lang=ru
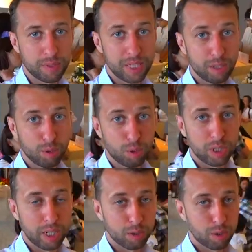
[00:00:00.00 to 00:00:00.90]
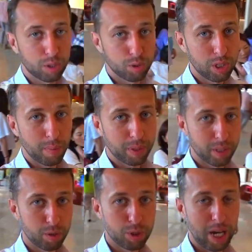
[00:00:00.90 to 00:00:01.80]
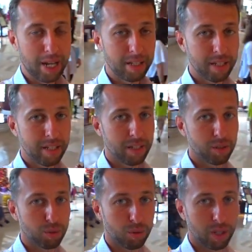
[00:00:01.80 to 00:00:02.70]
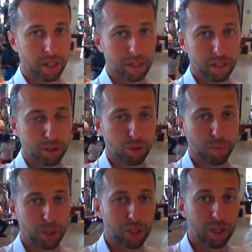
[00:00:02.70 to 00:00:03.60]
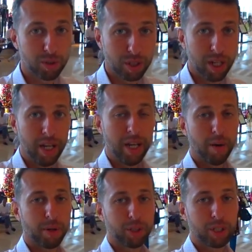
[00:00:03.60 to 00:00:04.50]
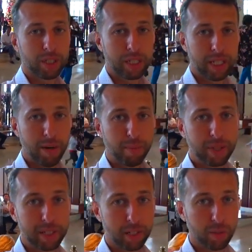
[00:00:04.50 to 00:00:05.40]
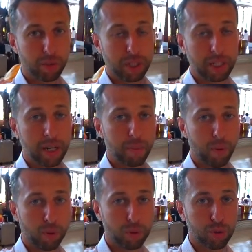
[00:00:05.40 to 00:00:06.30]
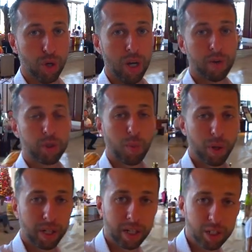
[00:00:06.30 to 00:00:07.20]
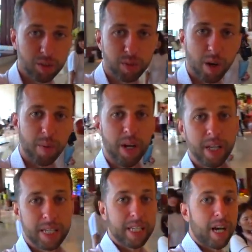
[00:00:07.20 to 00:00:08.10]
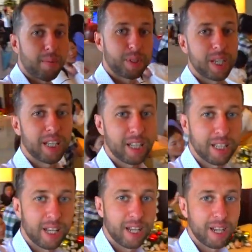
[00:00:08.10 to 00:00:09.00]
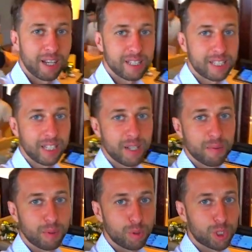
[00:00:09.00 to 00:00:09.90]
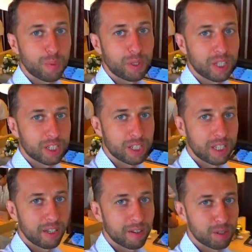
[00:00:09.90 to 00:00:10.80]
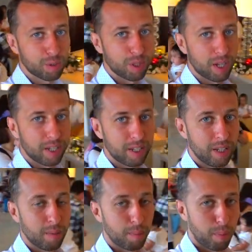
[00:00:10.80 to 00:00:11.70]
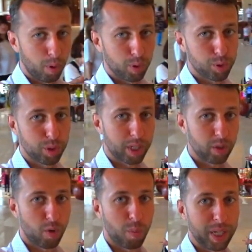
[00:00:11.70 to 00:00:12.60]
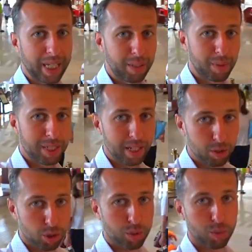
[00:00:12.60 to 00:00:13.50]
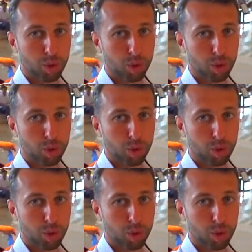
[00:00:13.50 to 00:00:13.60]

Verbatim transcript: Все туры, которые сюда продаются, они есть у нас. Так что, пожалуйста, обращайтесь к нам. Мы исследуем этот отель полностью. Все покажем вам и обязательно сделаем лучшее предложение для вас сюда полностью готовым пакетом с надежным